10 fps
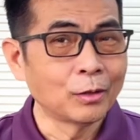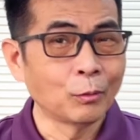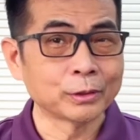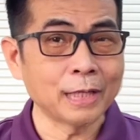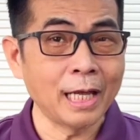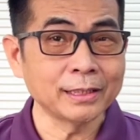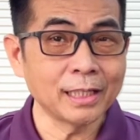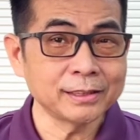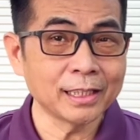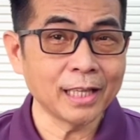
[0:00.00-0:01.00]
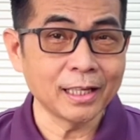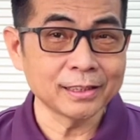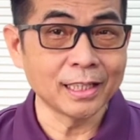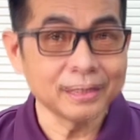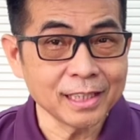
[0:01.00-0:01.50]
我是爱家健康
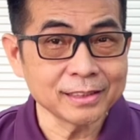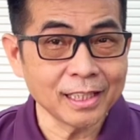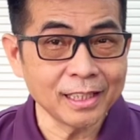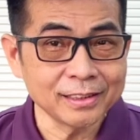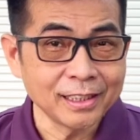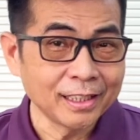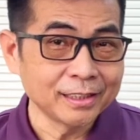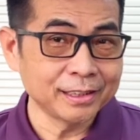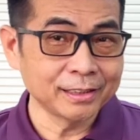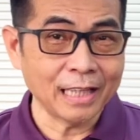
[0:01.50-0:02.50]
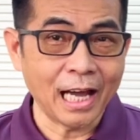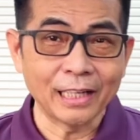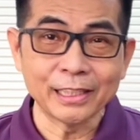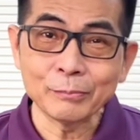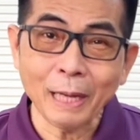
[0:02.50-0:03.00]
严先生，请
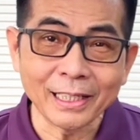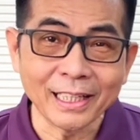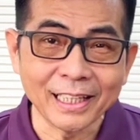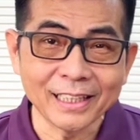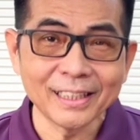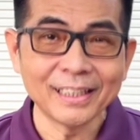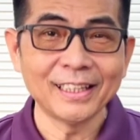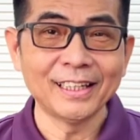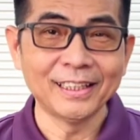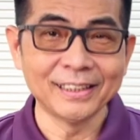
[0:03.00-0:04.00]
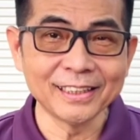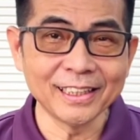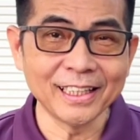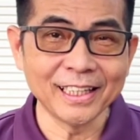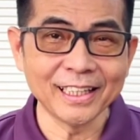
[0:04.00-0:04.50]
打零八零零
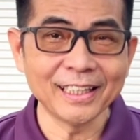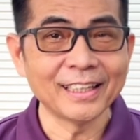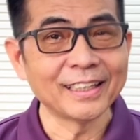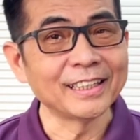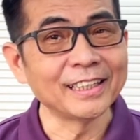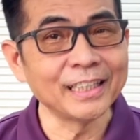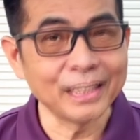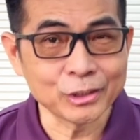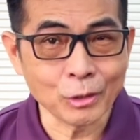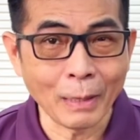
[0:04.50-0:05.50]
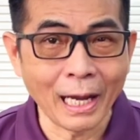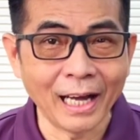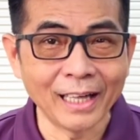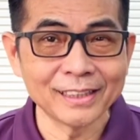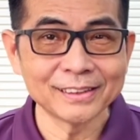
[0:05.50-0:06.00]
零零一零九八。